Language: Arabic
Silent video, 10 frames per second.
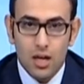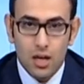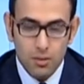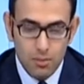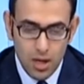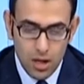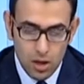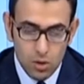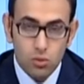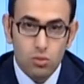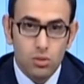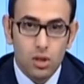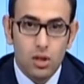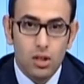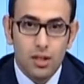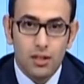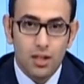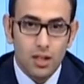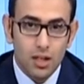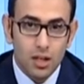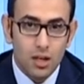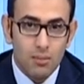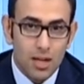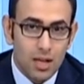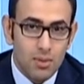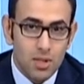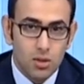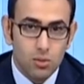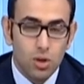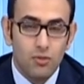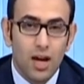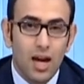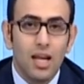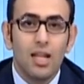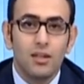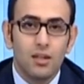بانه يرتدي الملابس وفي حاله